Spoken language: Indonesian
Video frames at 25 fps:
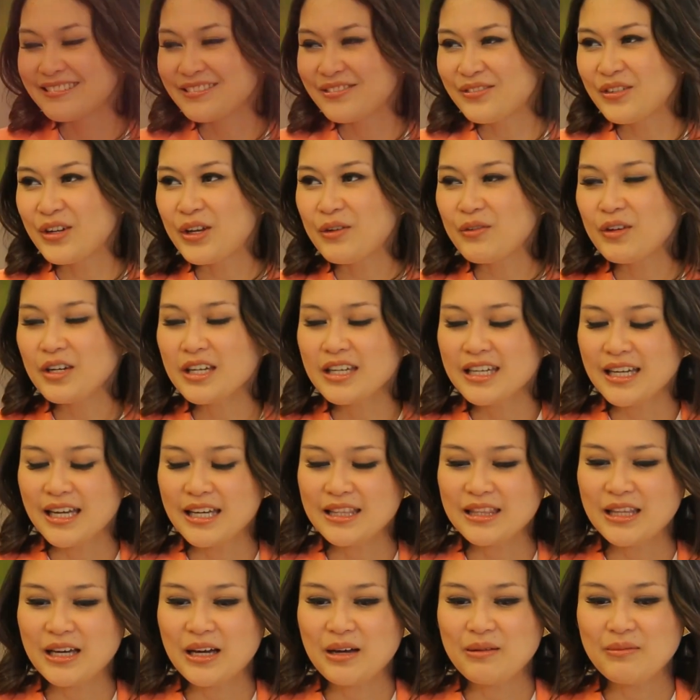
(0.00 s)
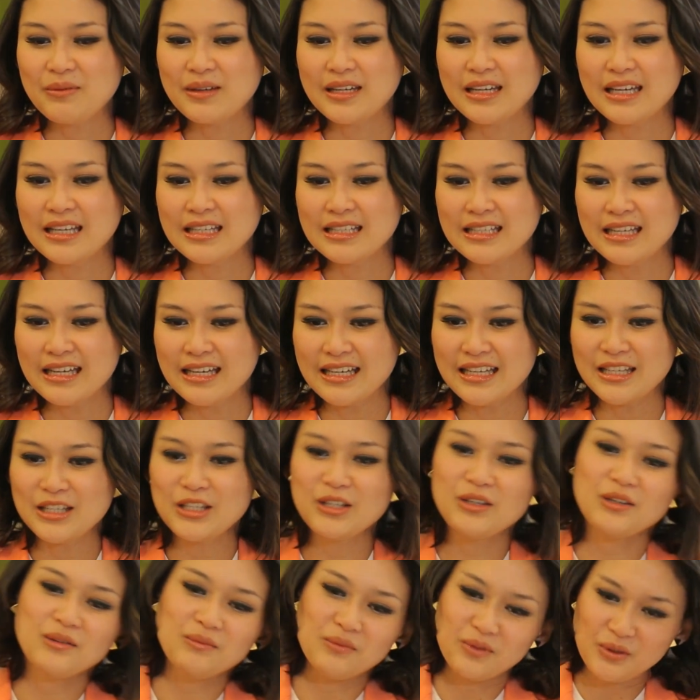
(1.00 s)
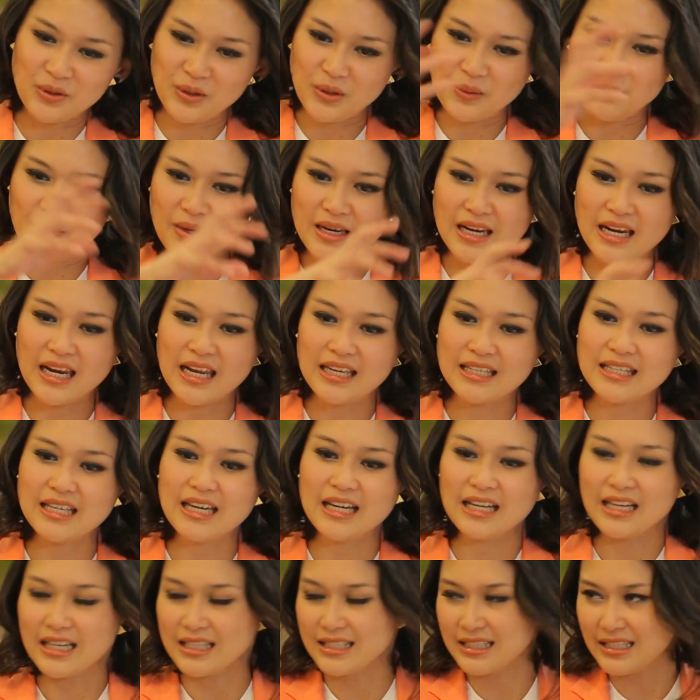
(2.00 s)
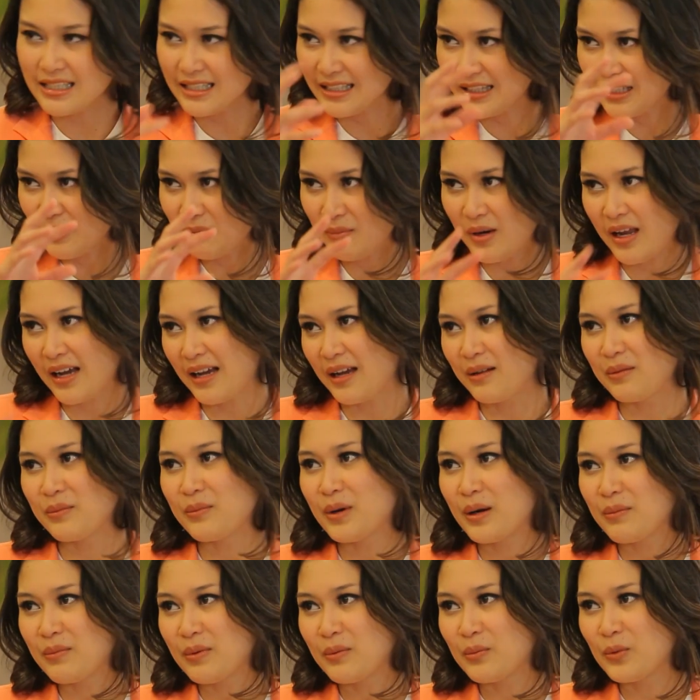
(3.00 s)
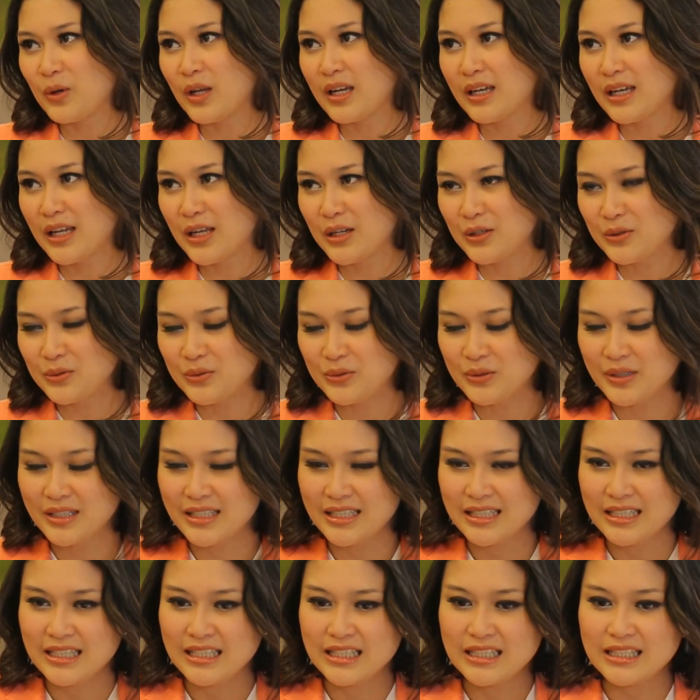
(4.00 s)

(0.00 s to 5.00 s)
Bagaimana dengan tanggapan Anda? Ini kembali lagi agak sedikit ke belakang berapa bulan lalu. Hmm.